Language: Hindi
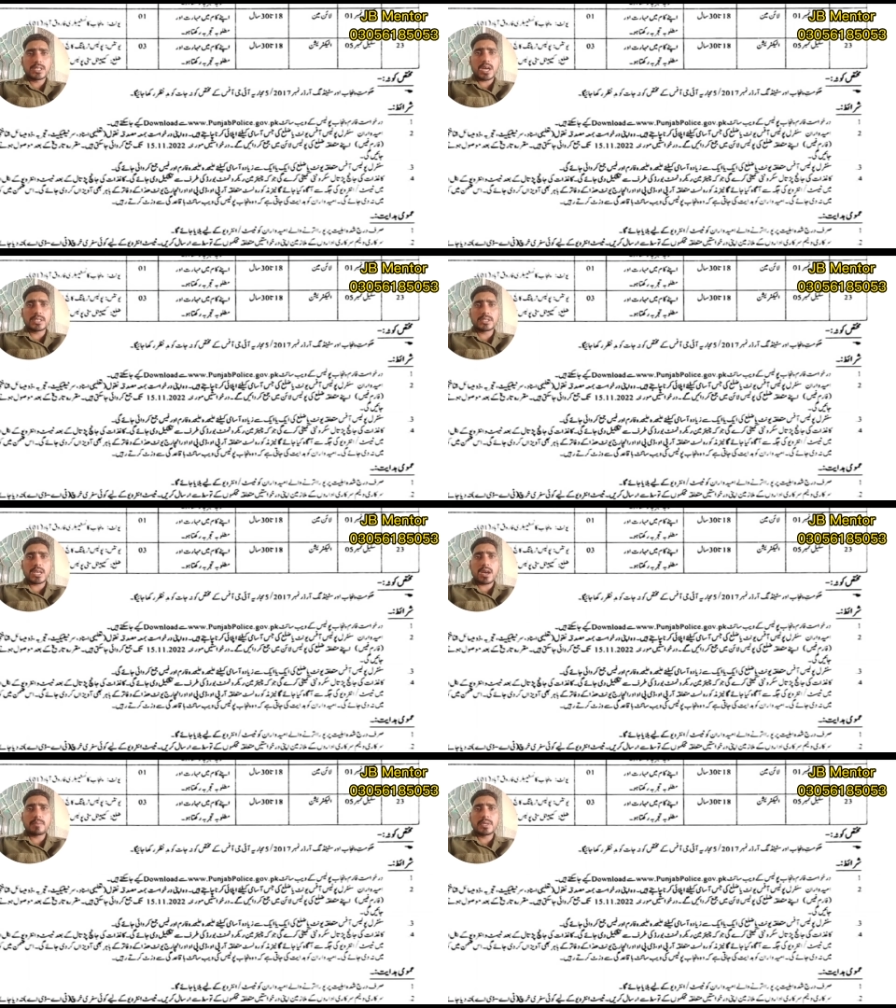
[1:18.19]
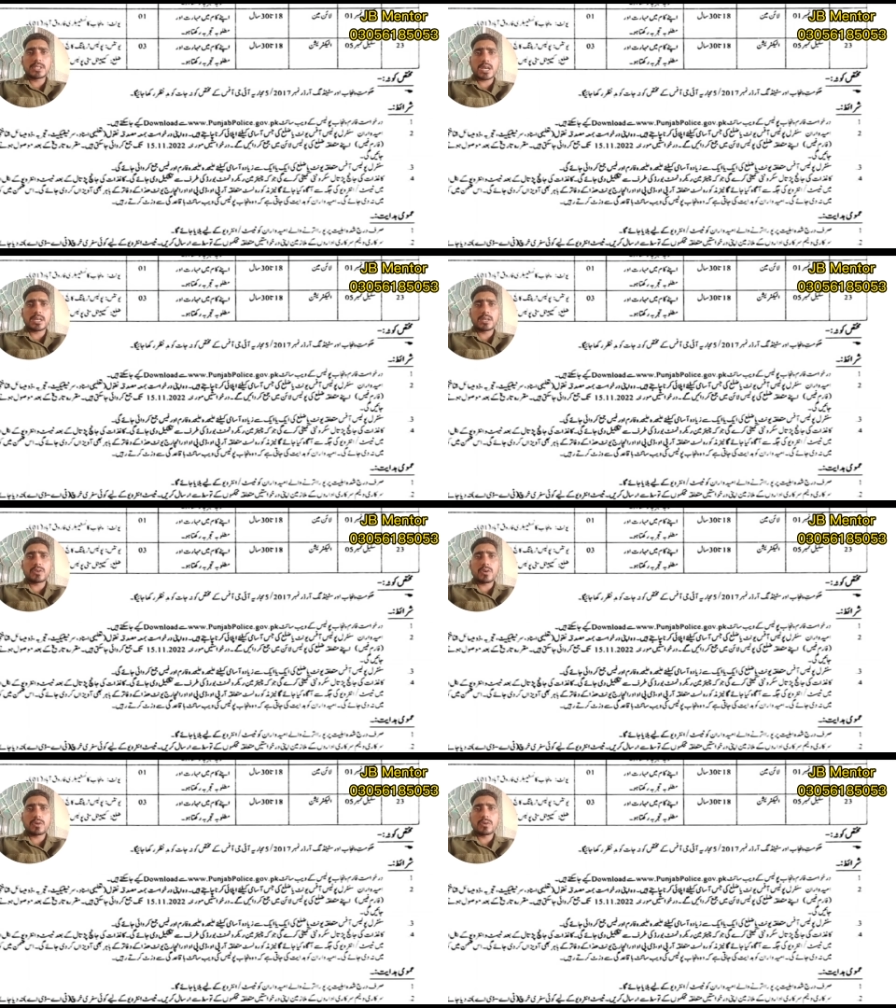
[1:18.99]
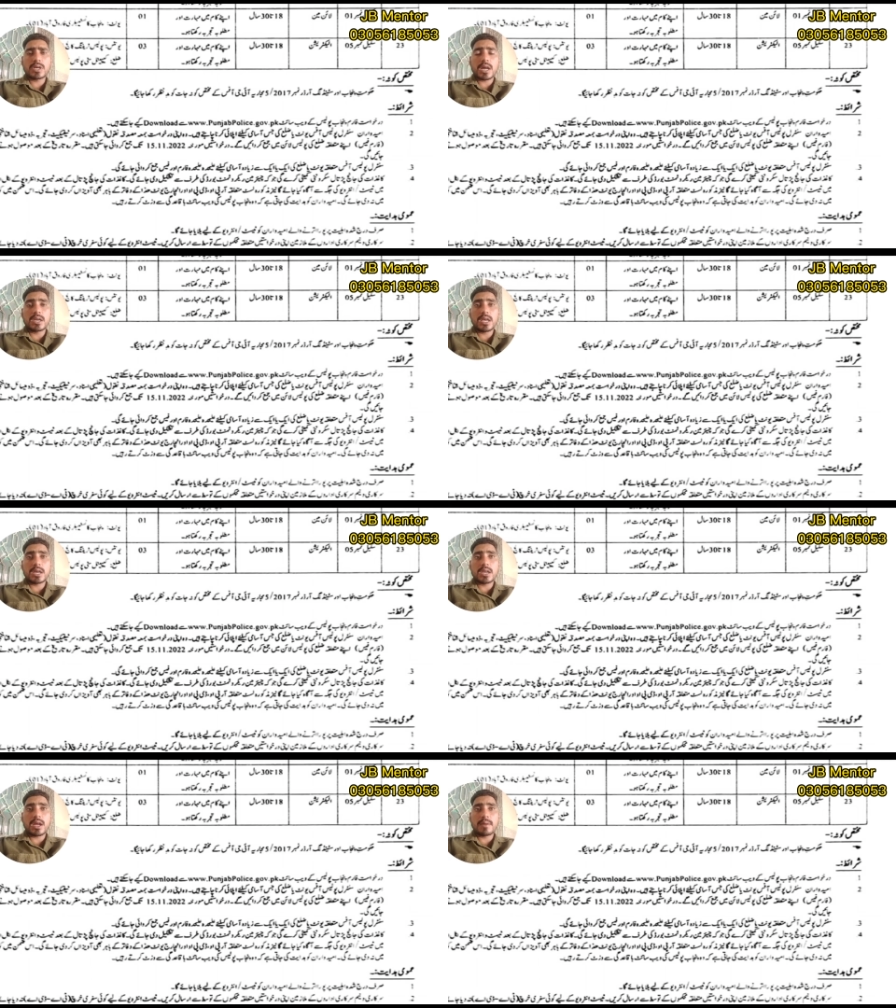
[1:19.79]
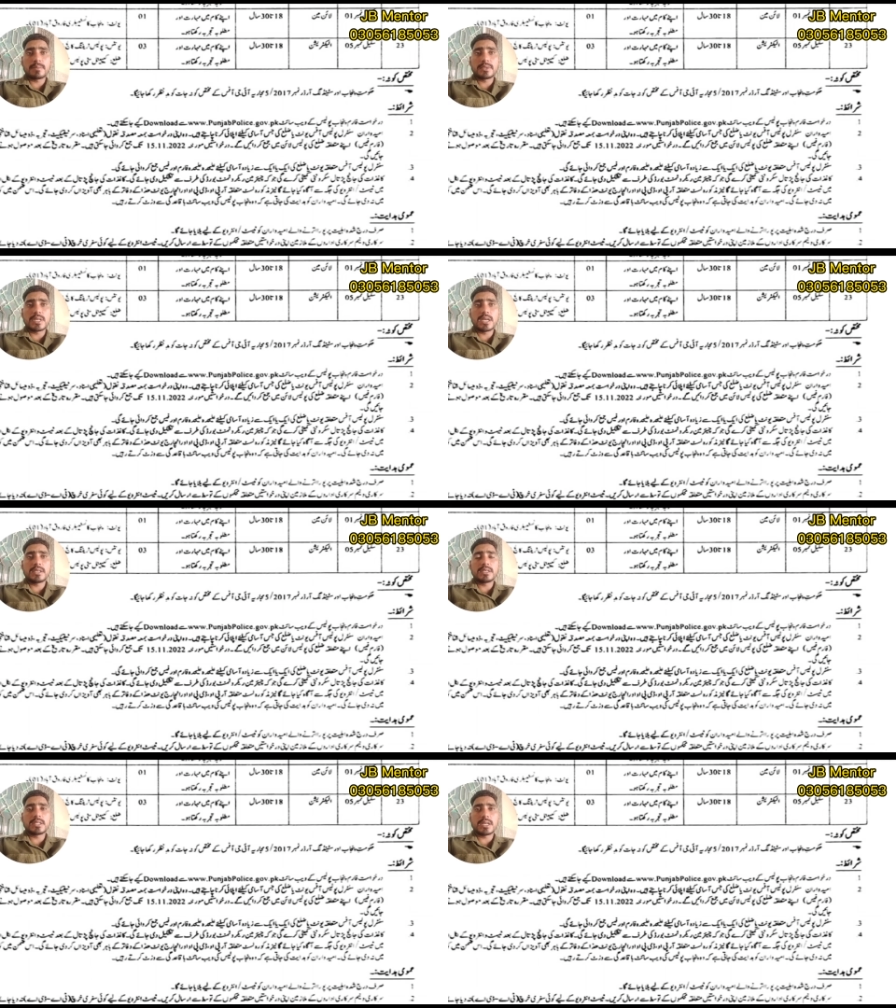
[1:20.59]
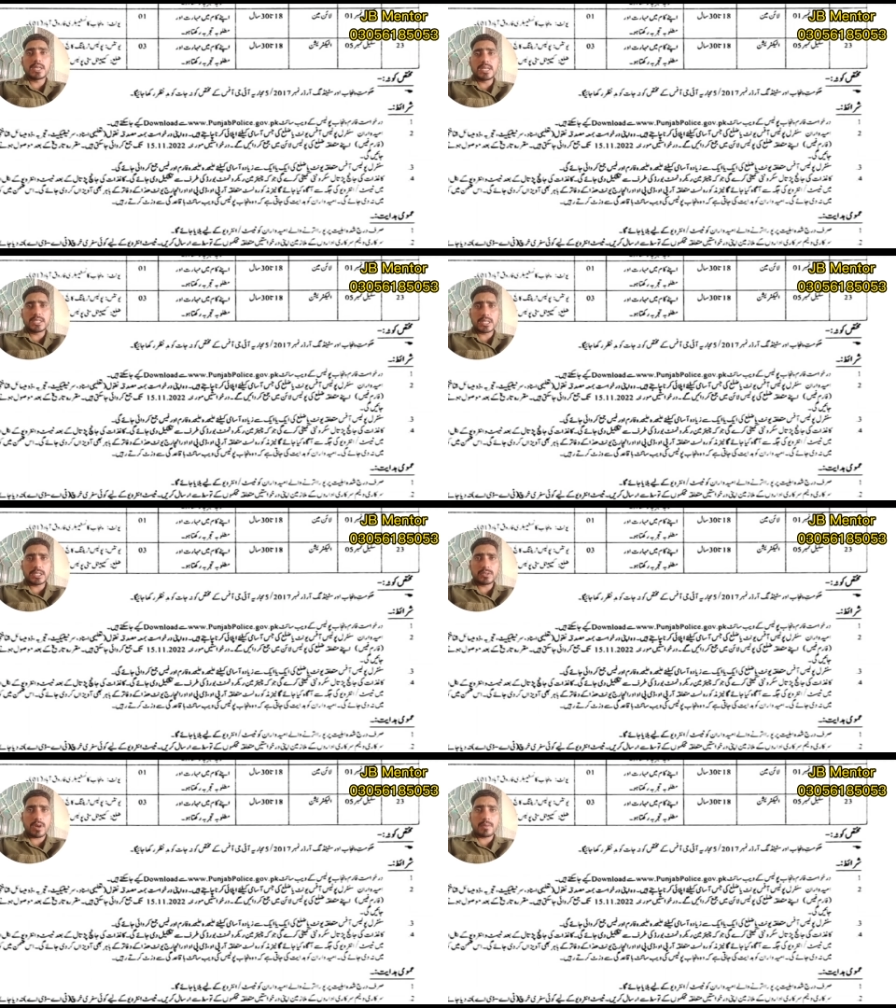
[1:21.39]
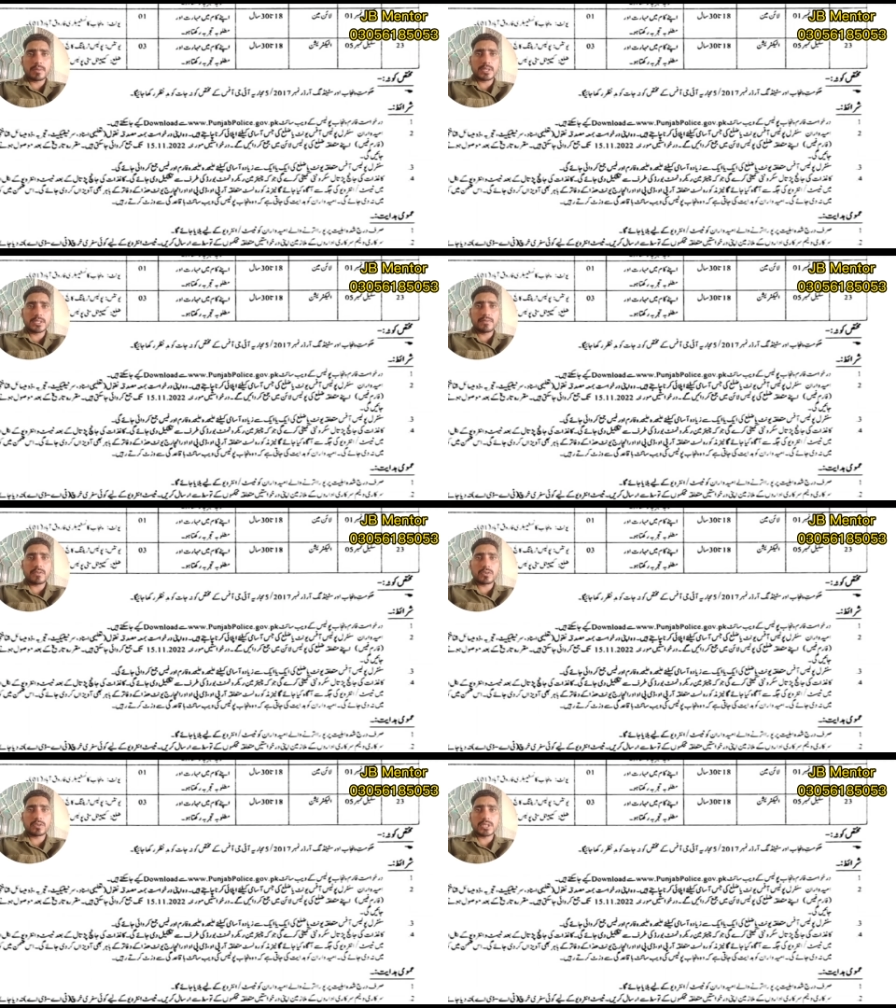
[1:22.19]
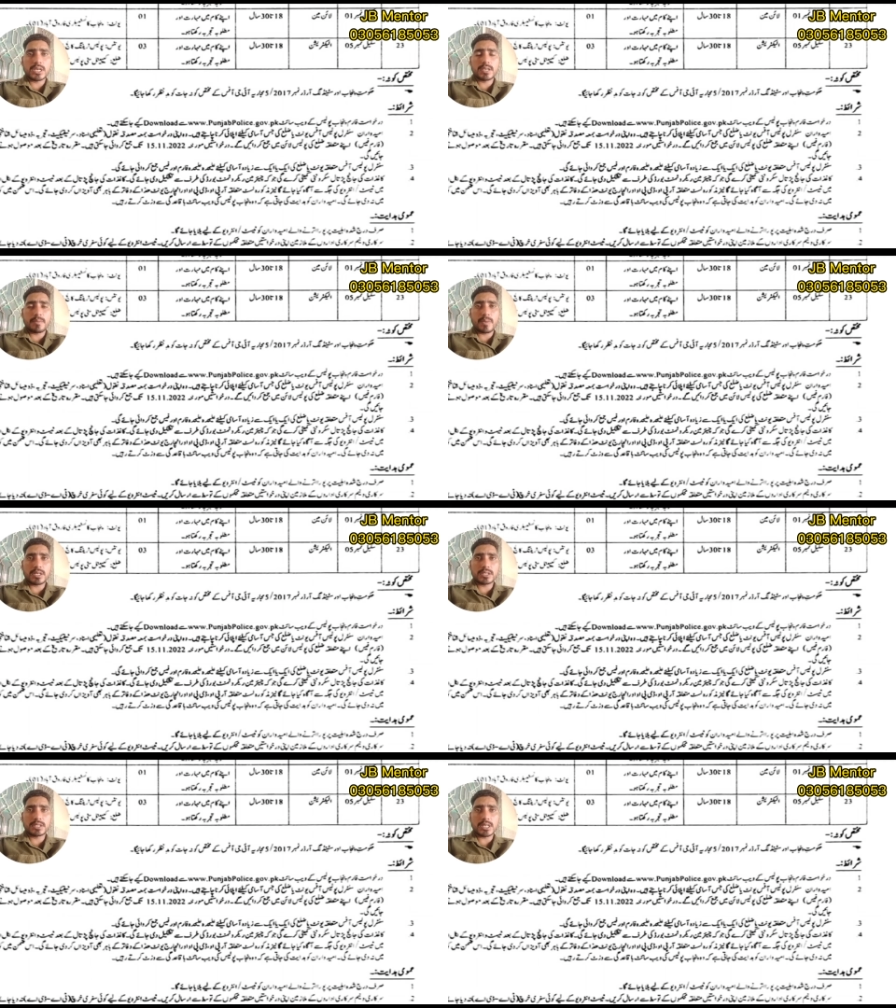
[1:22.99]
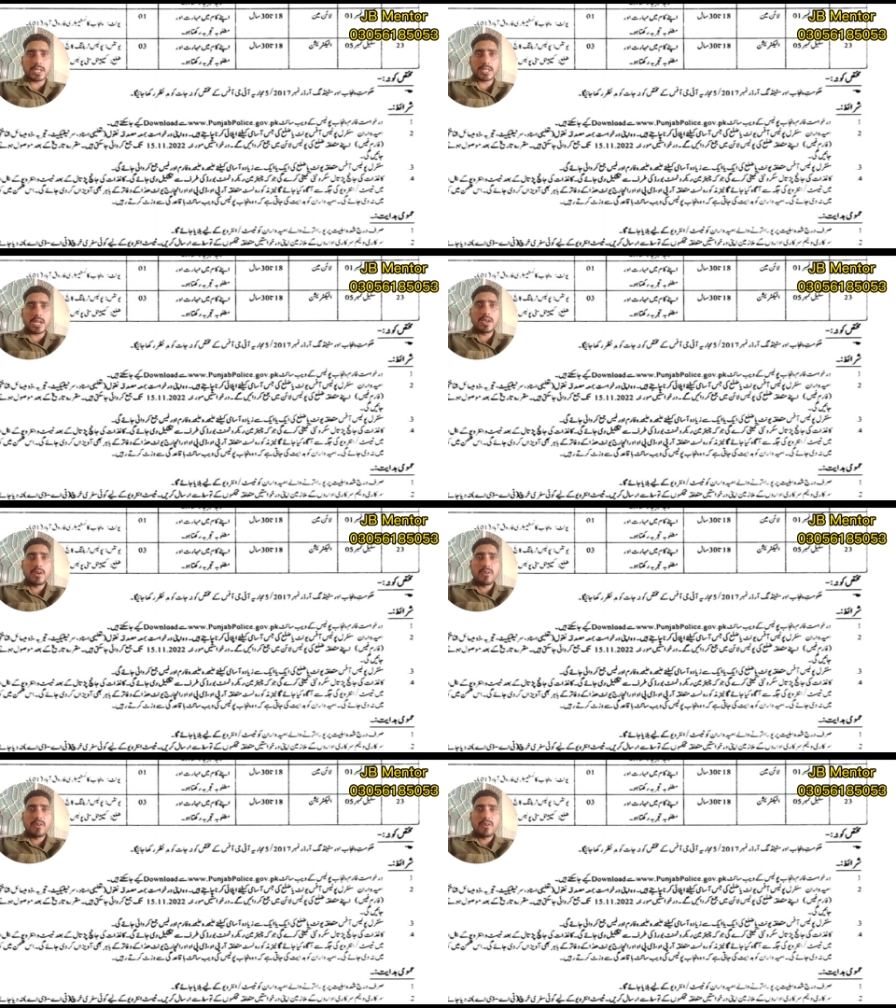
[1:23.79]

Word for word: यहाँ से आपने जाके डाउनलोड कर लेना है अगर आपने इधर नहीं जाते तो आप किसी फ़ोटो स्टेट के पास चले जाएँ